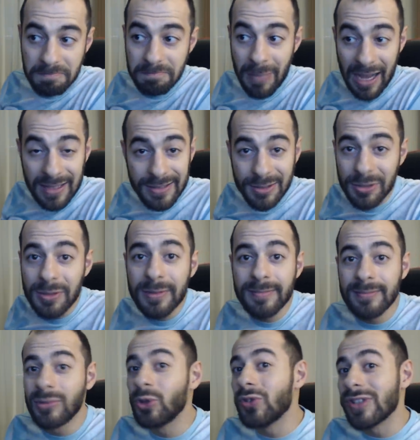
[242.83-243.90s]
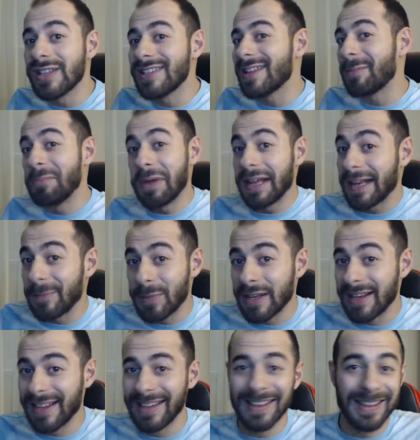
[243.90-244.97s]
Maxon, non si sa bene
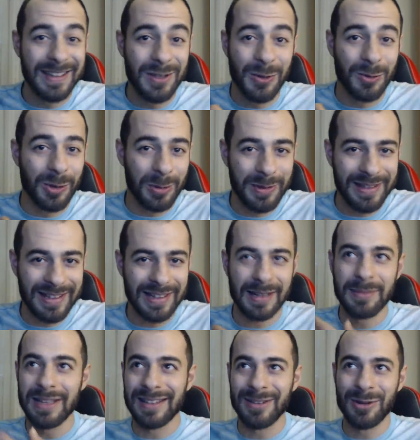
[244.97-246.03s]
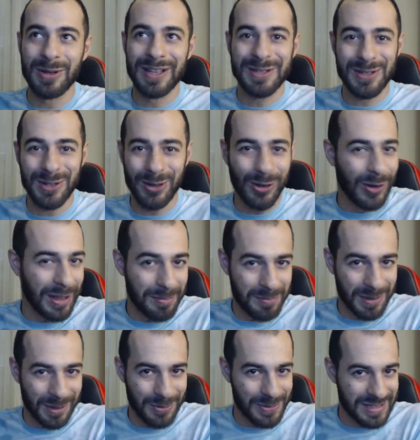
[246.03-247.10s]
perché, io ovviamente la mia teoria ce l'ho, è
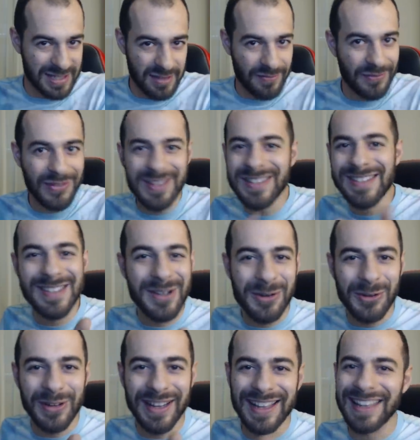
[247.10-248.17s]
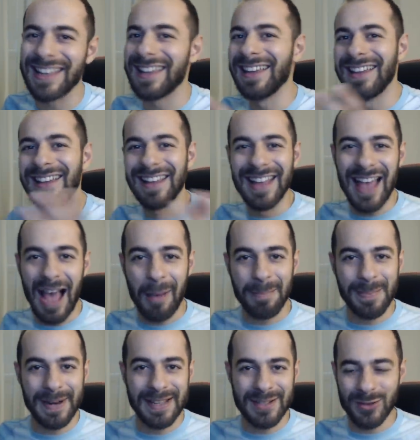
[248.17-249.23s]
per questa infezione che ha
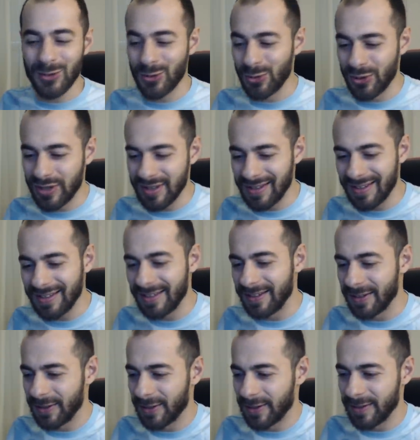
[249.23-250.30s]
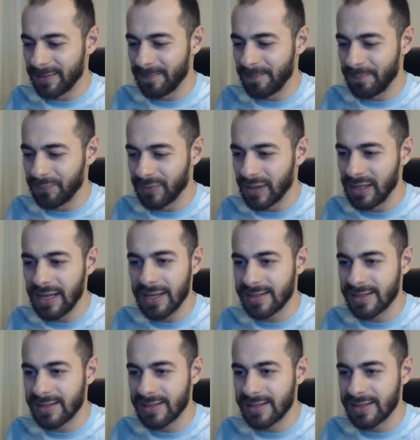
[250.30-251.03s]
preso tutti mm, gli